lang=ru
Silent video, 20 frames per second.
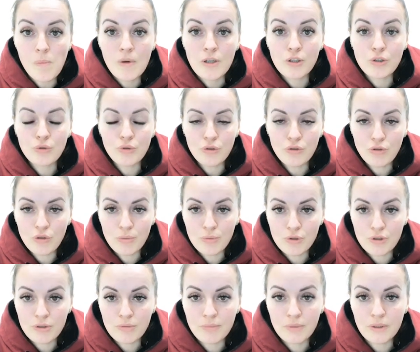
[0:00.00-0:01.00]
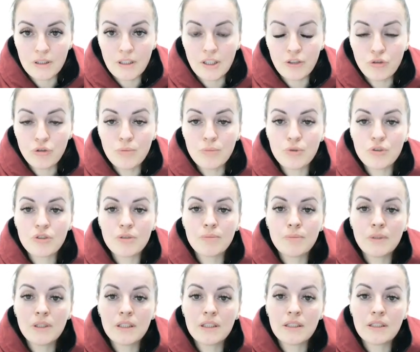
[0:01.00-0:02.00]
Что еще может быть? А еще может
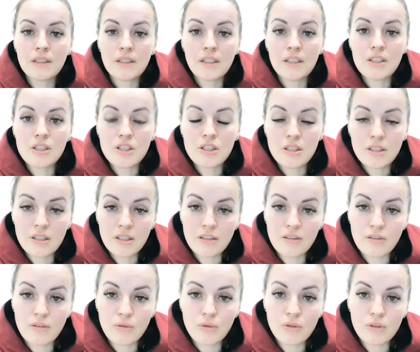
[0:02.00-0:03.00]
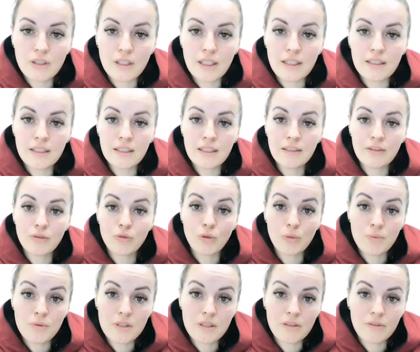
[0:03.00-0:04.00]
быть, эти жирные кислоты, они,
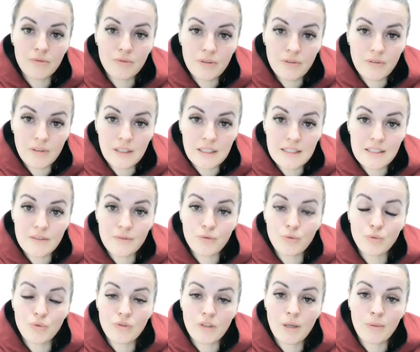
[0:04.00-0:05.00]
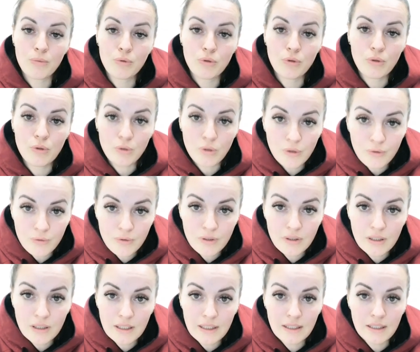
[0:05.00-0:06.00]
собственно, вывалятся в ту самую кровь,
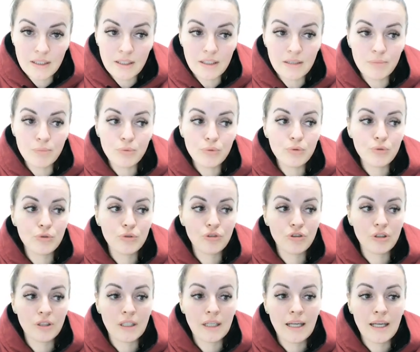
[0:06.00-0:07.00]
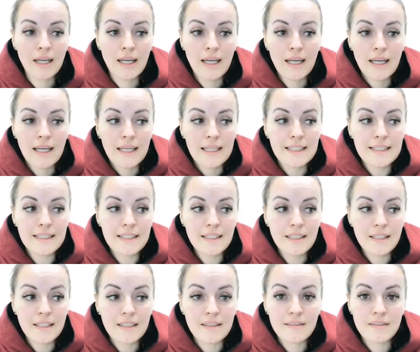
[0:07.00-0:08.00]
и будучи
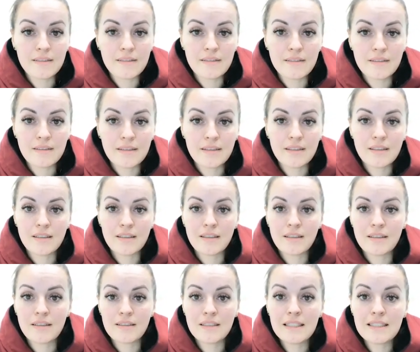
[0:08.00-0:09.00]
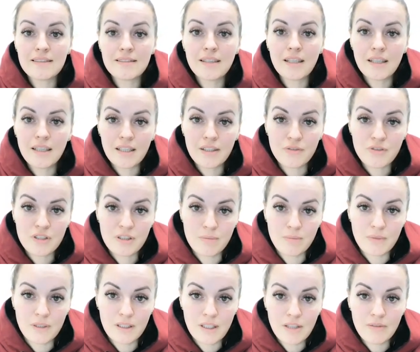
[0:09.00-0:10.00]
не, с, не
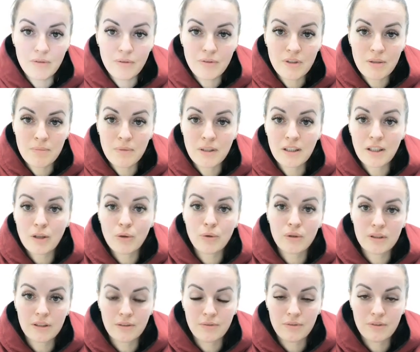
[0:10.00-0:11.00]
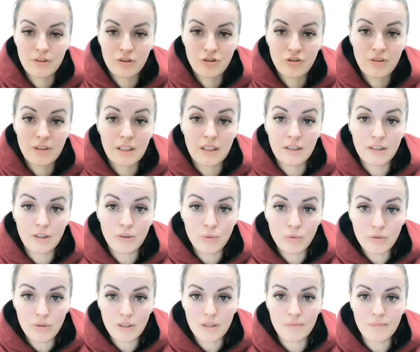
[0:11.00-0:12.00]
сгоревшими да, во время какой-то физической
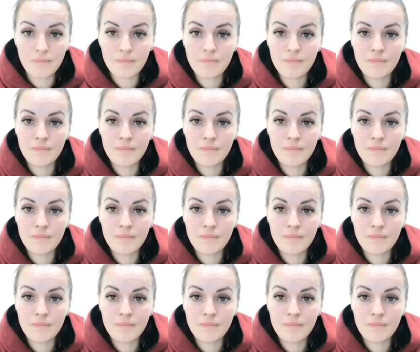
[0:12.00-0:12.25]
нагрузки,